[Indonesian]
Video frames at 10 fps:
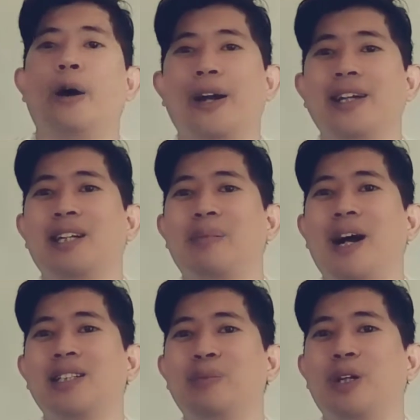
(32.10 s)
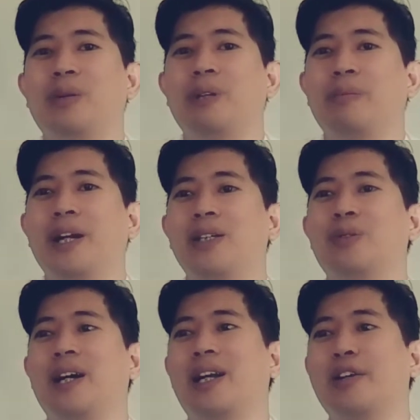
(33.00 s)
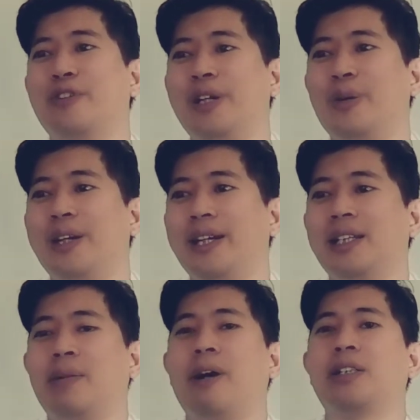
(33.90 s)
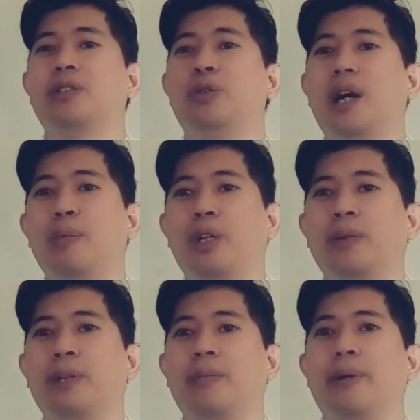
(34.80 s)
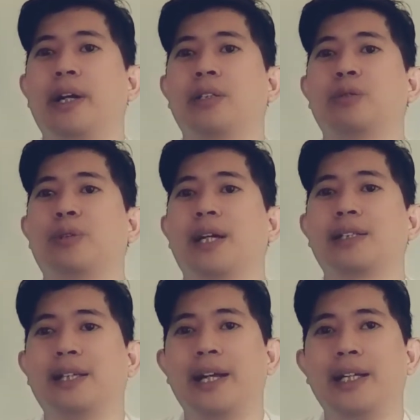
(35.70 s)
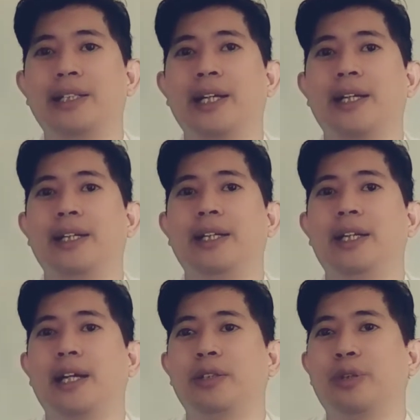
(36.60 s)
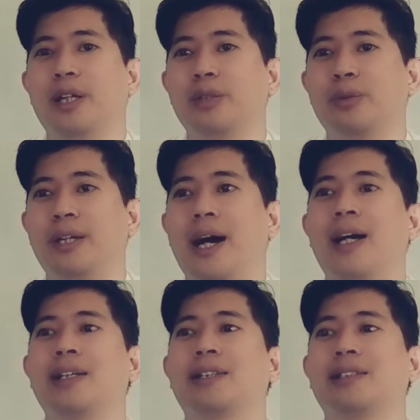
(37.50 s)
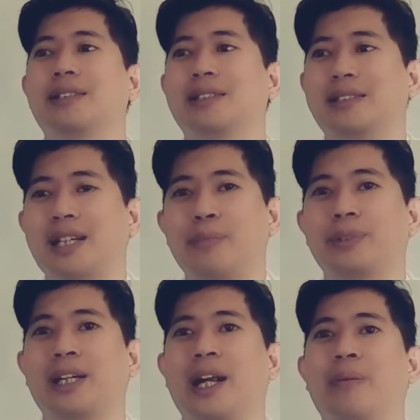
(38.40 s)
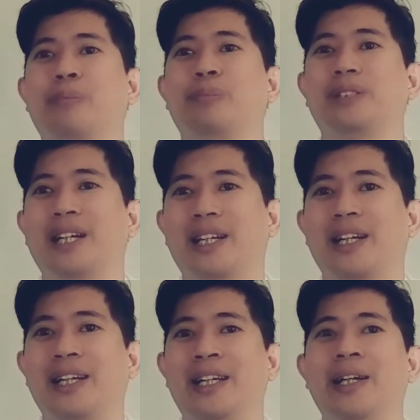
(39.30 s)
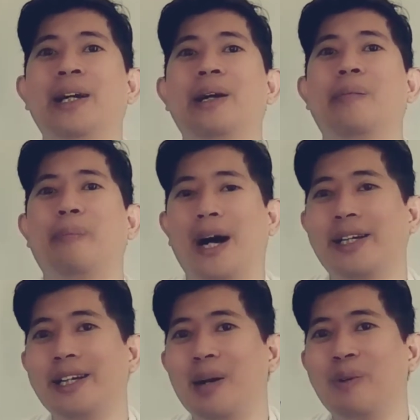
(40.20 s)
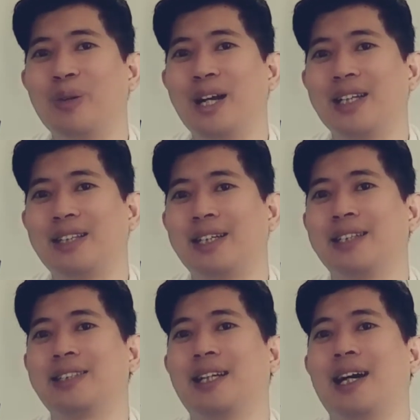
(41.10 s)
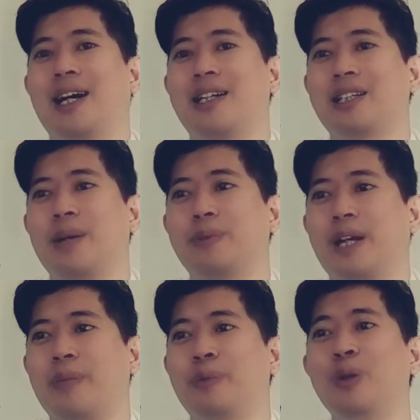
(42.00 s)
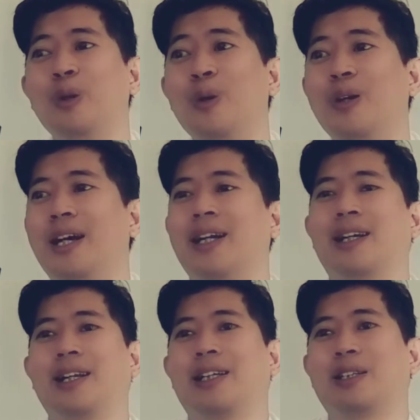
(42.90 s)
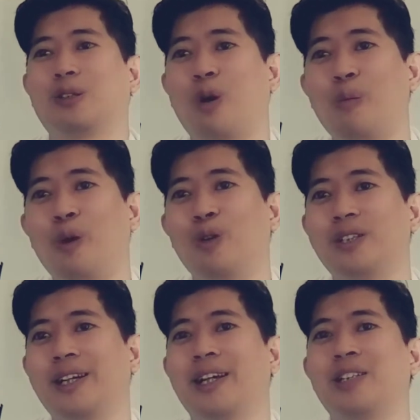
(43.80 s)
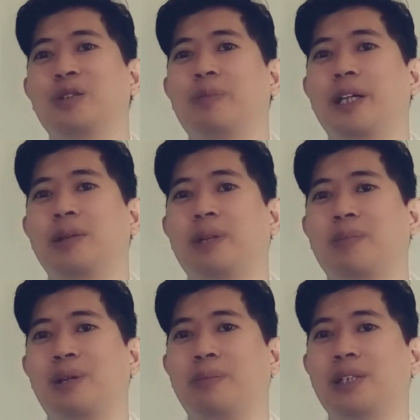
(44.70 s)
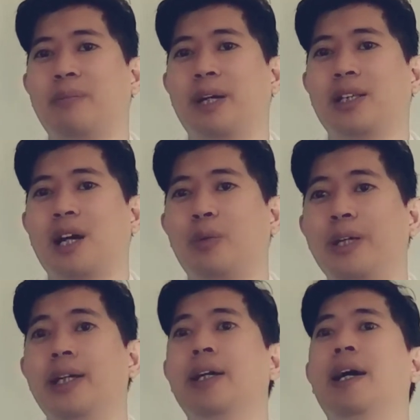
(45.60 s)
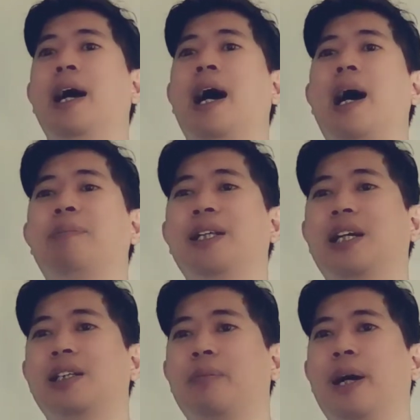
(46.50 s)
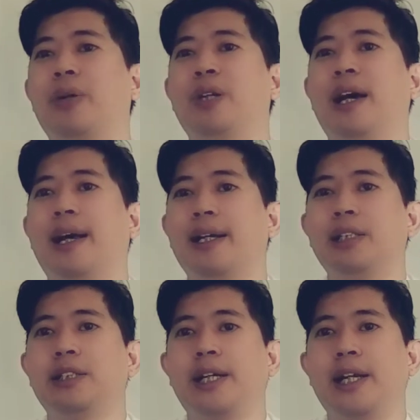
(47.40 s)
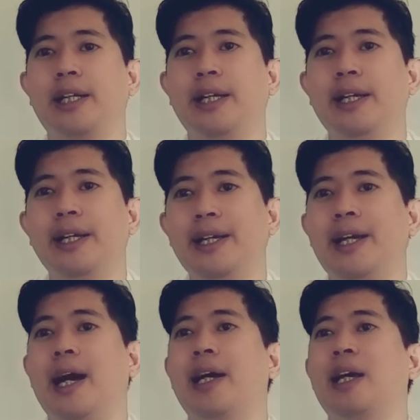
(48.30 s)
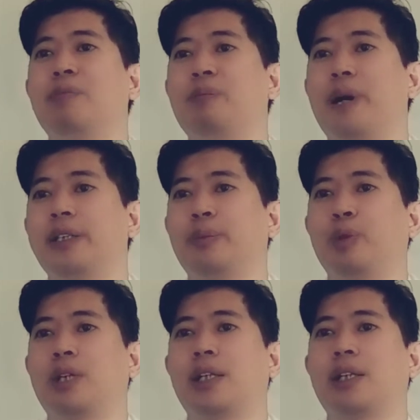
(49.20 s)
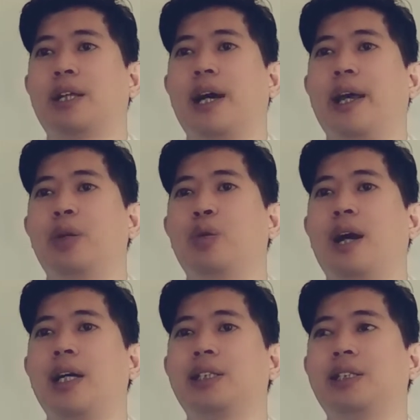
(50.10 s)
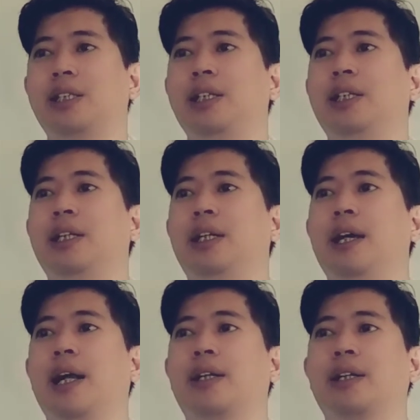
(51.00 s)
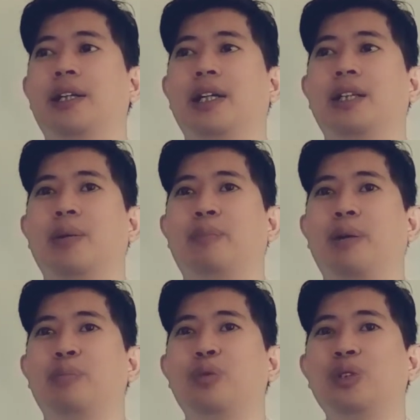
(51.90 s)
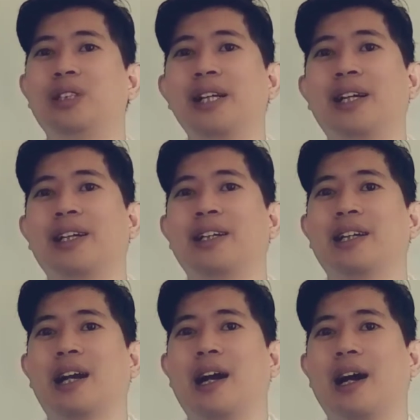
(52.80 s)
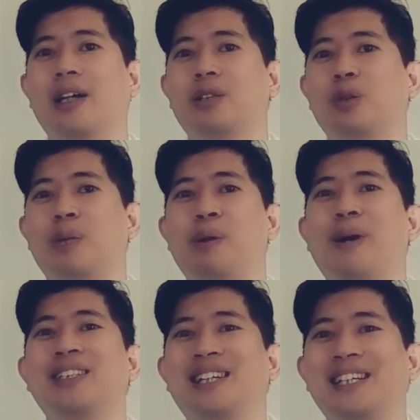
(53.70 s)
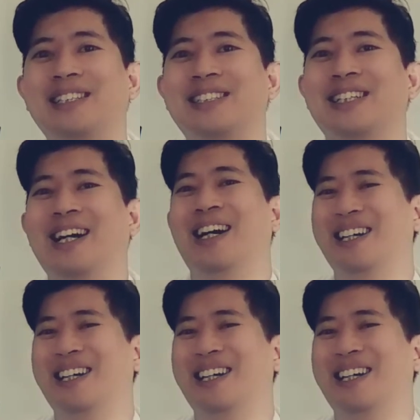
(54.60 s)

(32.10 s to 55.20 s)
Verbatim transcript: Oke, okay, terima kasih buat teman-teman yang sudah klik video ini. Terima kasih juga buat teman-teman yang sudah stay di channel ini dan juga sudah subscribe channel ini. Bagi yang baru datang, silahkan subscribe dulu dan klik tombol loncengnya supaya teman-teman bisa mengetahui updatean terbaru dari channel ini ya yang membahas seputar tentang edukasi dan kegiatan bermusik, nah, terutama Mas Kris.